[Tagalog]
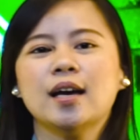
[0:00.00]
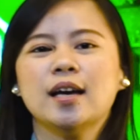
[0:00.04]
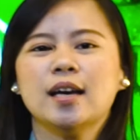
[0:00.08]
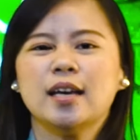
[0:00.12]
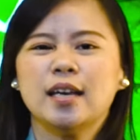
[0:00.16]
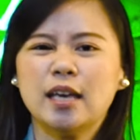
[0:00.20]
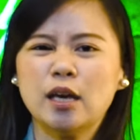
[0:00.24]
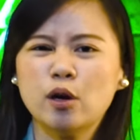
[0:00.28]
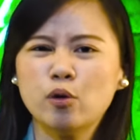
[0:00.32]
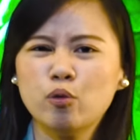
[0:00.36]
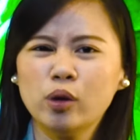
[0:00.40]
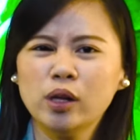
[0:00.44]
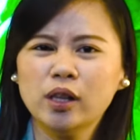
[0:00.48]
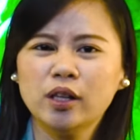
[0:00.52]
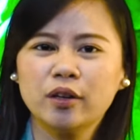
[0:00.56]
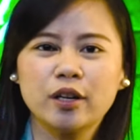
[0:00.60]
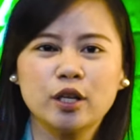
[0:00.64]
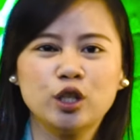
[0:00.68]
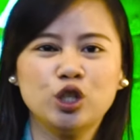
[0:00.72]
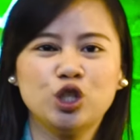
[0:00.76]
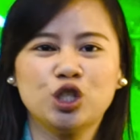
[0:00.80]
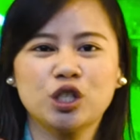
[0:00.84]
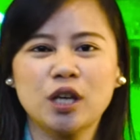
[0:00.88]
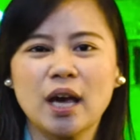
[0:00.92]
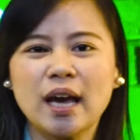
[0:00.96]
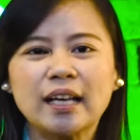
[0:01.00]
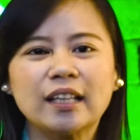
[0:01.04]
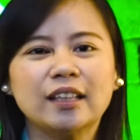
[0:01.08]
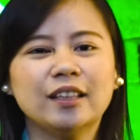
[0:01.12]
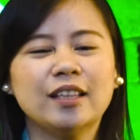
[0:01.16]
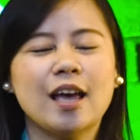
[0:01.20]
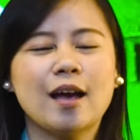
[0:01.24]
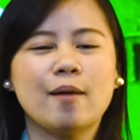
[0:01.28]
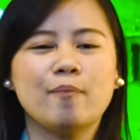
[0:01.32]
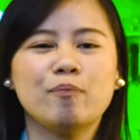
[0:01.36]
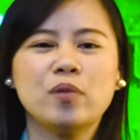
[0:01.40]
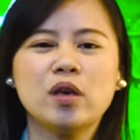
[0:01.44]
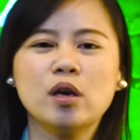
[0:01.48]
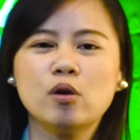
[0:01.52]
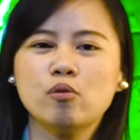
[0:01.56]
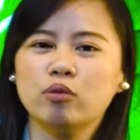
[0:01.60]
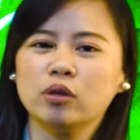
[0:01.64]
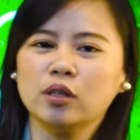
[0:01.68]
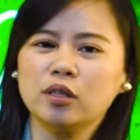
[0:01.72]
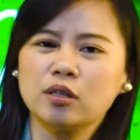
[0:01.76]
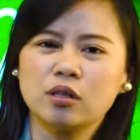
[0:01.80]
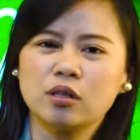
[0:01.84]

He will reject them. He will